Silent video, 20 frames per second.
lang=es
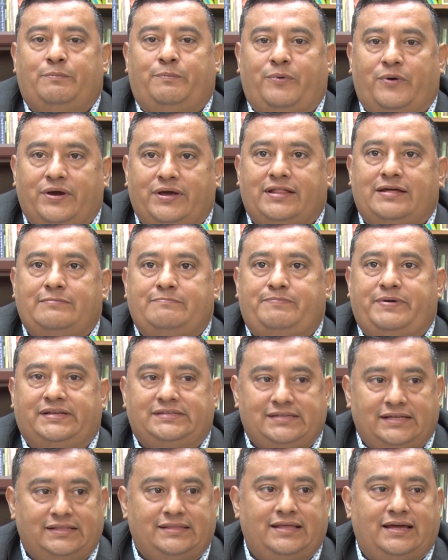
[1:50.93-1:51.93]
puedan
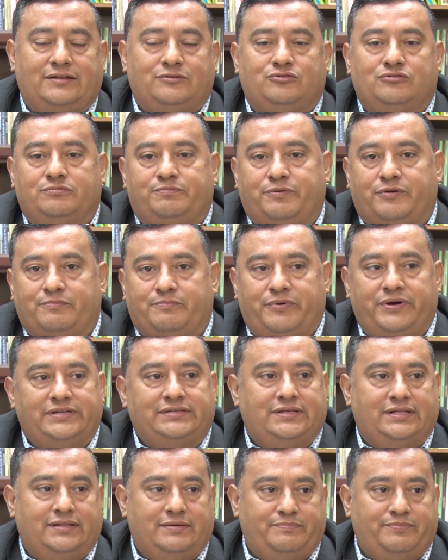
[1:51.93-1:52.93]
presentar sus
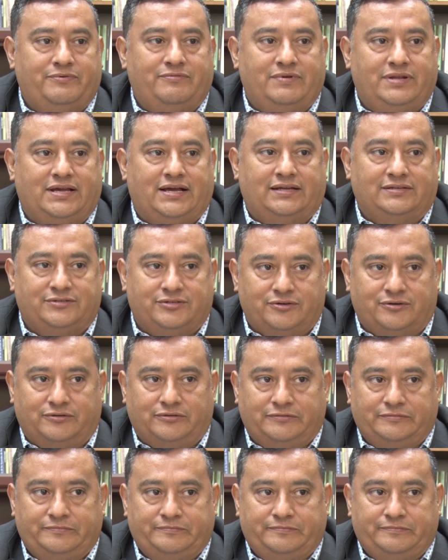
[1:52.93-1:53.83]
propuestas de publicación.